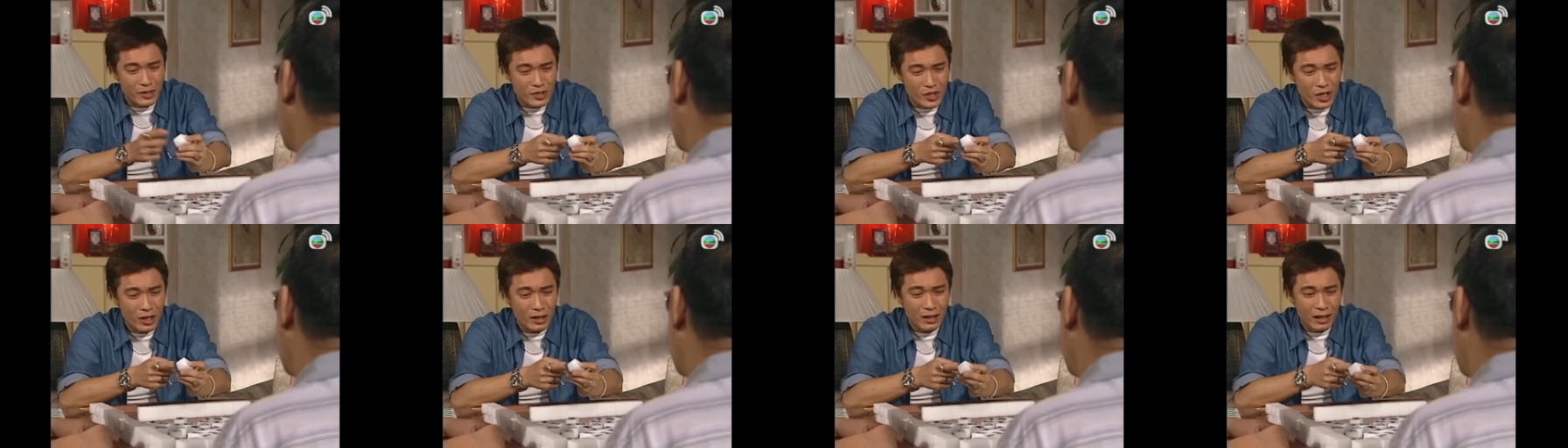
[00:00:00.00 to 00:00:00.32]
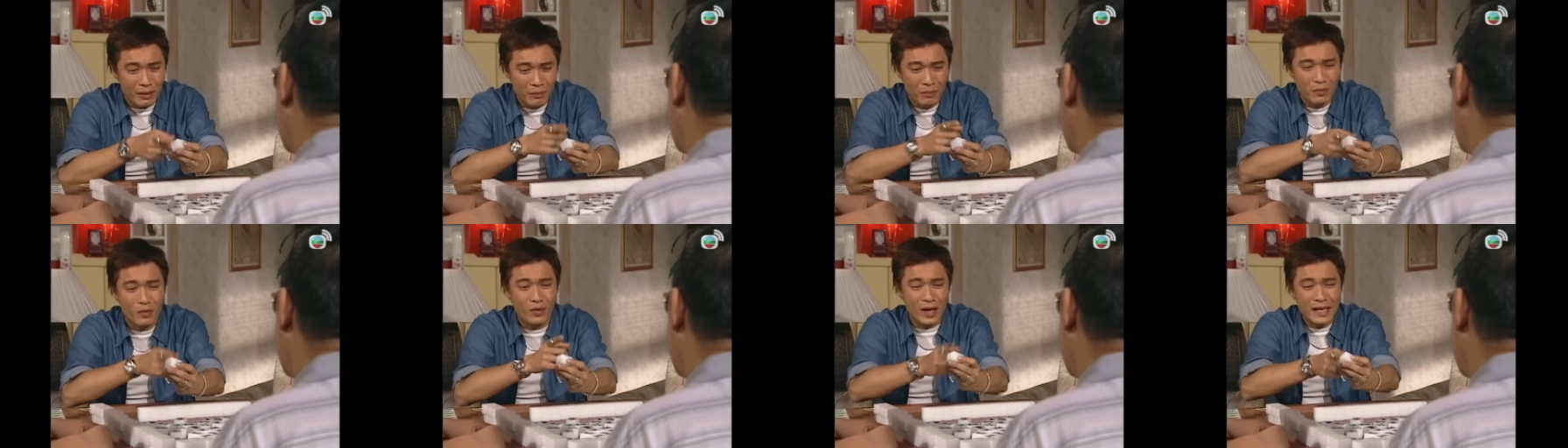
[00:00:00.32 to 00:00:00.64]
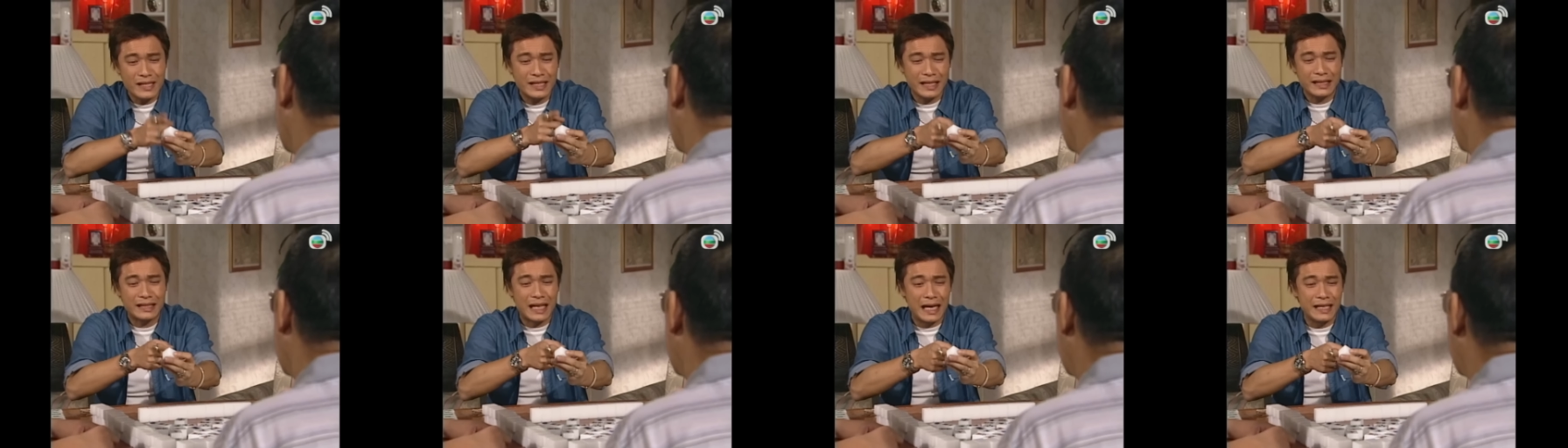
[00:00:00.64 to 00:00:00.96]
Ba coi nha
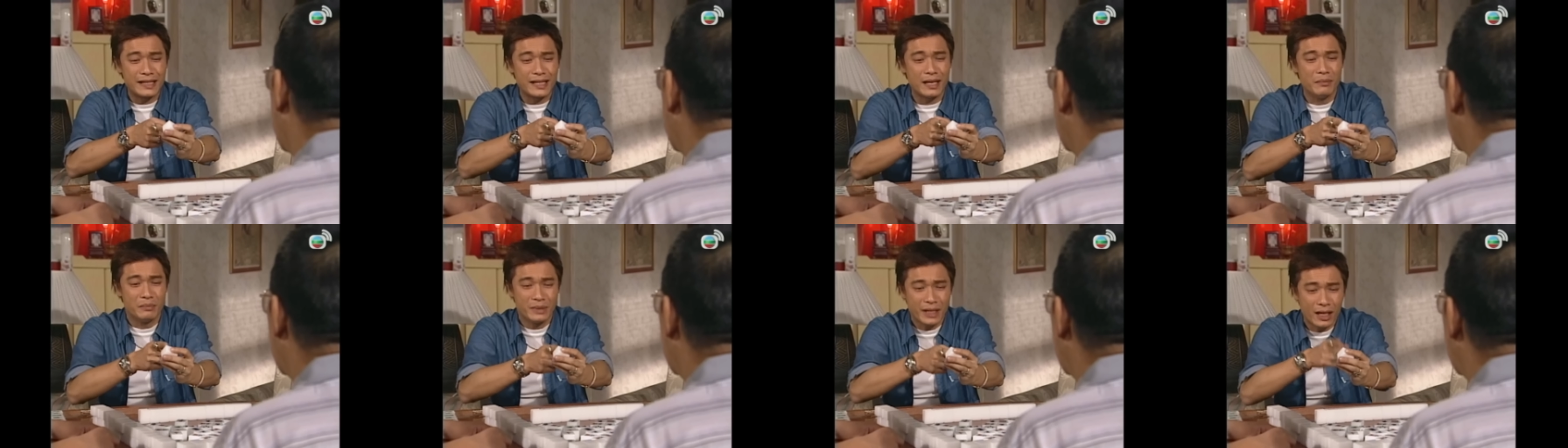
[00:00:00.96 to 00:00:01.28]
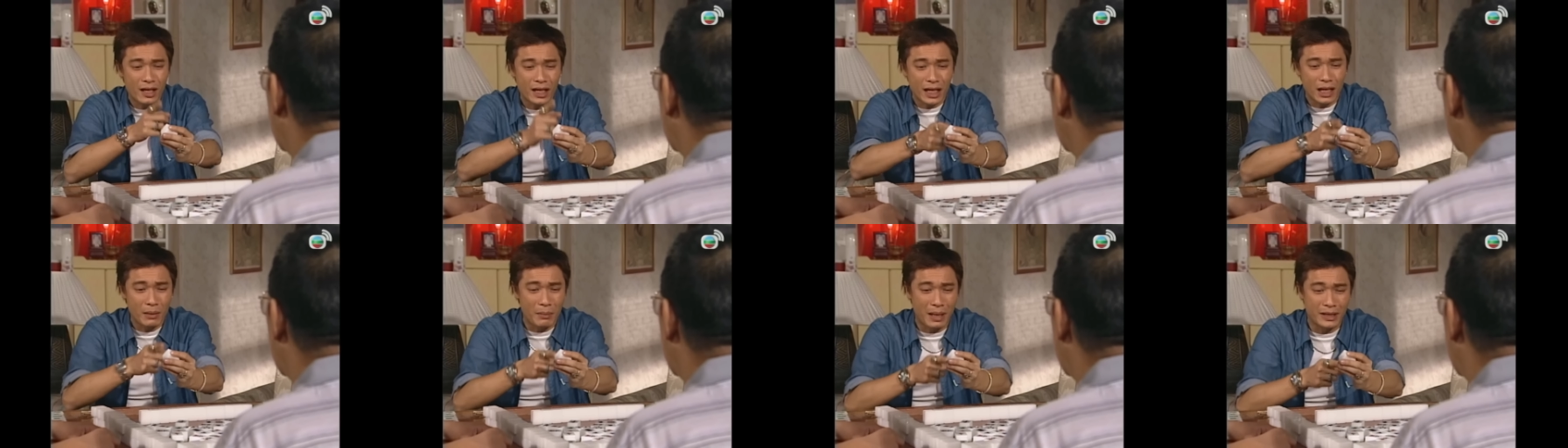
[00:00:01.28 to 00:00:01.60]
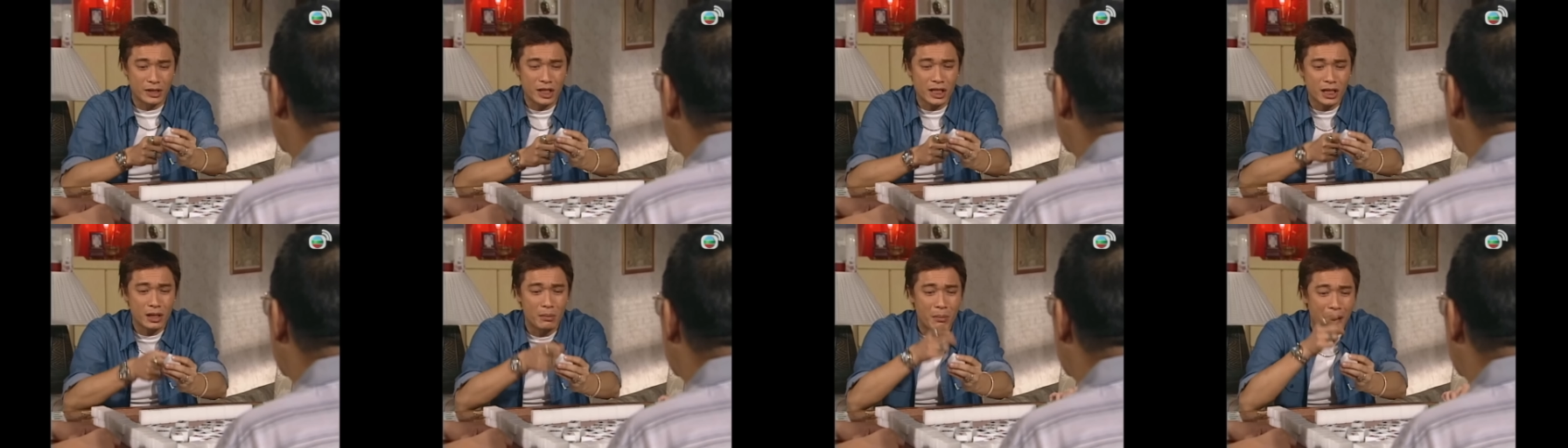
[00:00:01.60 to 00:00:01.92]
Con bài lớn như vậy không có
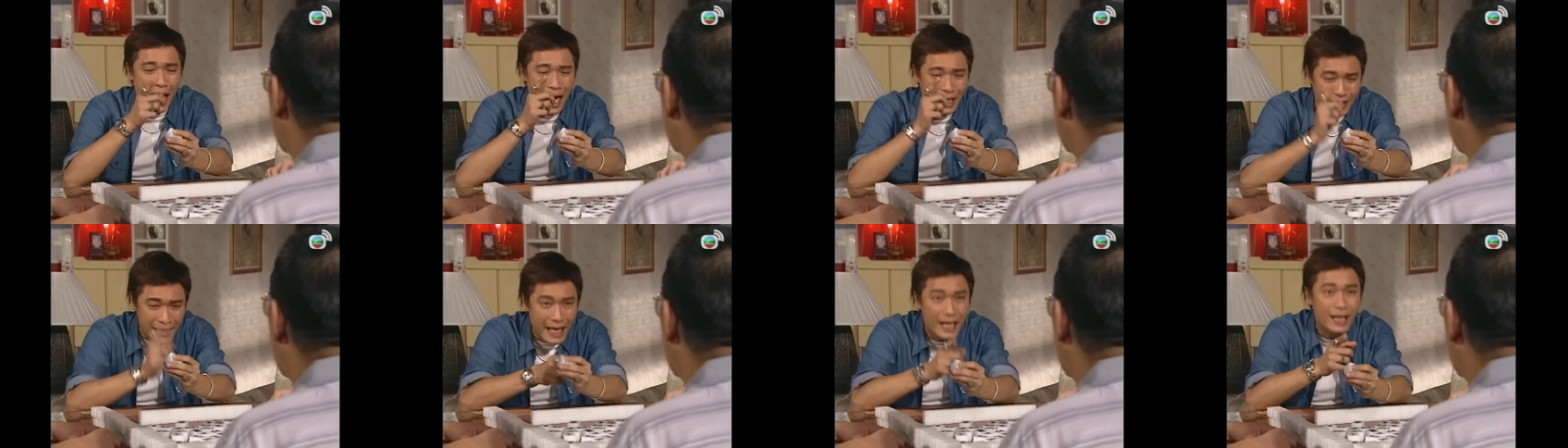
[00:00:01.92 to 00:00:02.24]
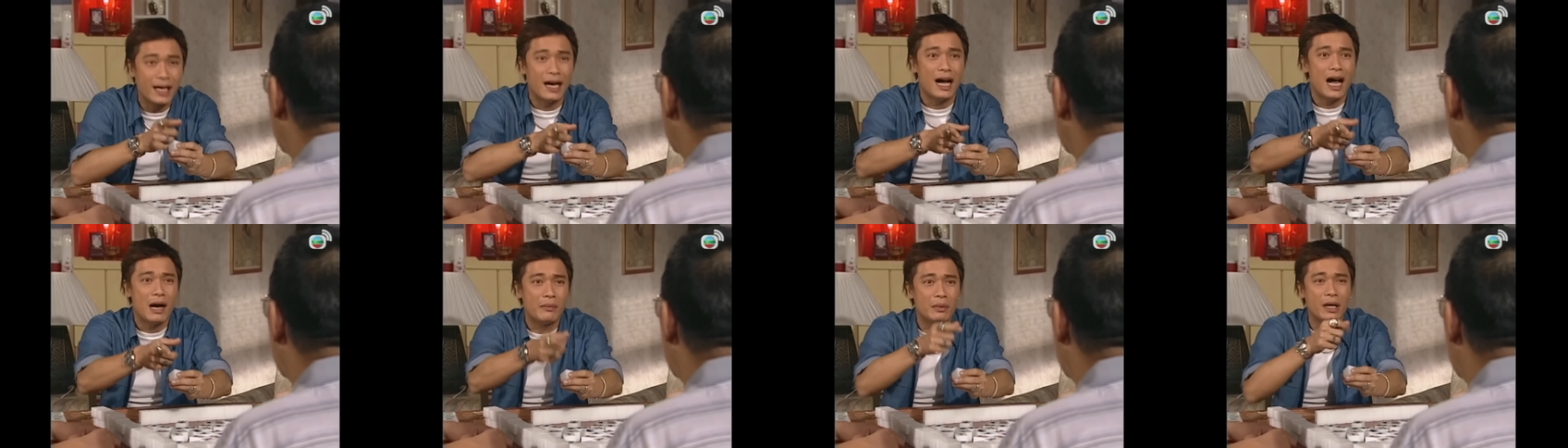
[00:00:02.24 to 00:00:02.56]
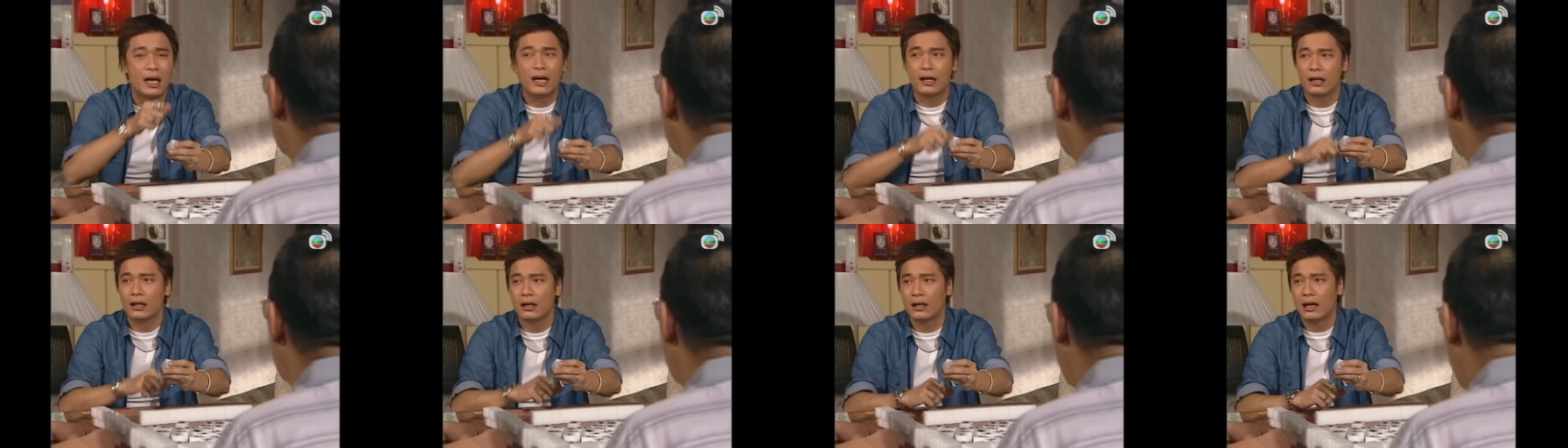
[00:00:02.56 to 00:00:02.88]
nên kêu con bài Mà là kêu ông